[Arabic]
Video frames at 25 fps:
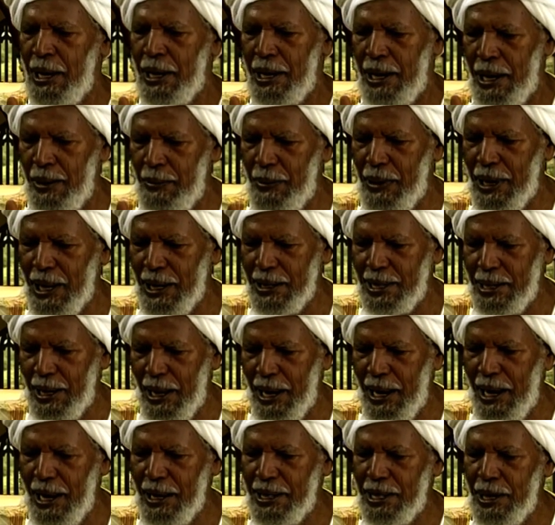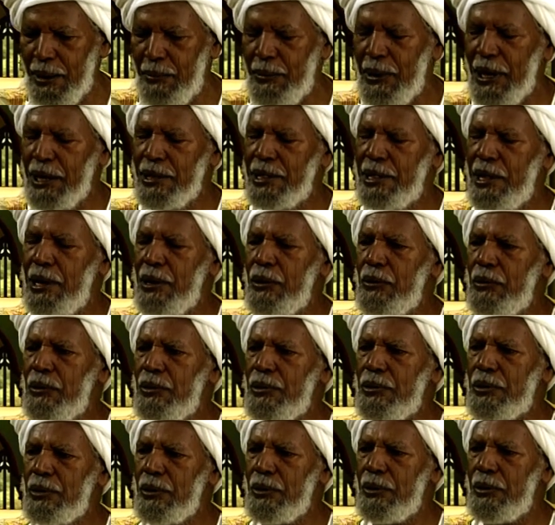نمرة ثلاثة مات
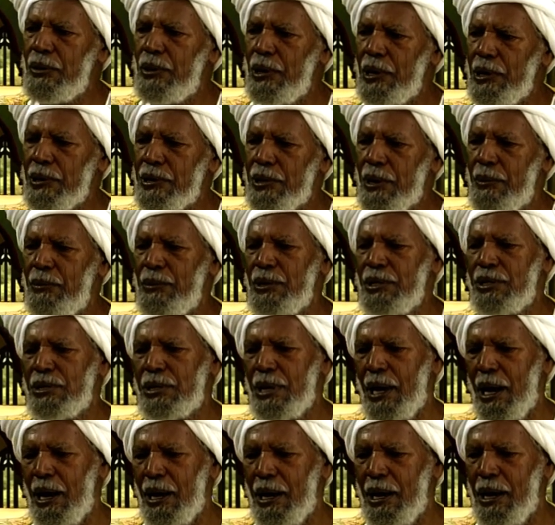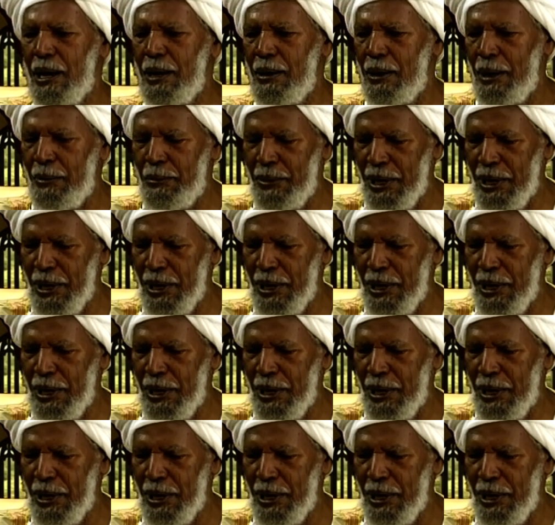ليهم زول تم اشتع...